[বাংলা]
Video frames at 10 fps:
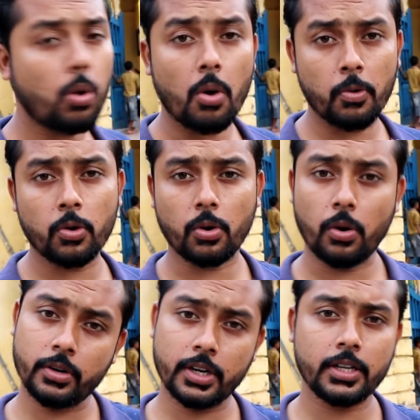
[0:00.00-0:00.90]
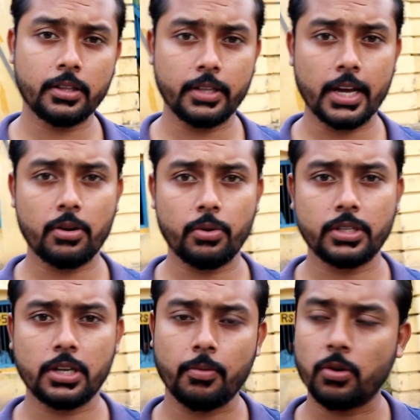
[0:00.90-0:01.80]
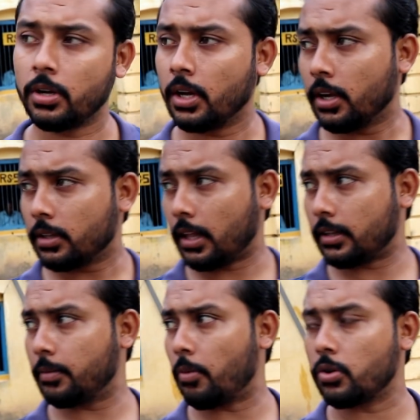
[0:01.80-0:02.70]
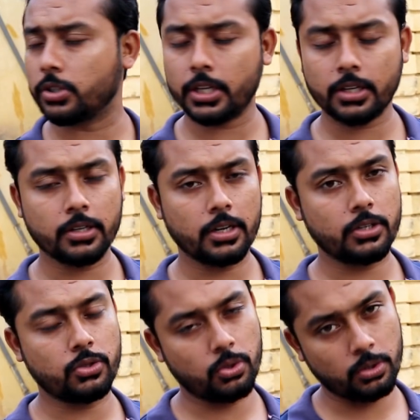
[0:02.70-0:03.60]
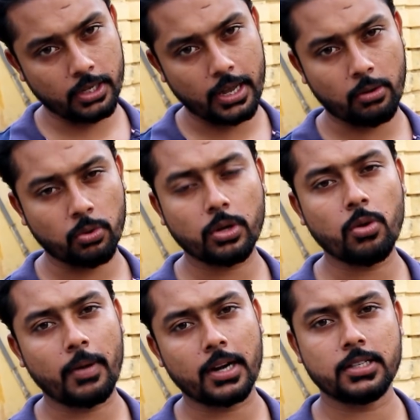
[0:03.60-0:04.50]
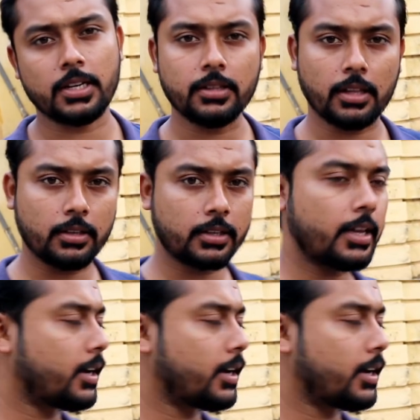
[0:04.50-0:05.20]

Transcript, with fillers: কবর অলরেডি দেয়া রয়েছে এবং তাদের বংশের যদি এখনও কেউ মারা যায় তাদেরকে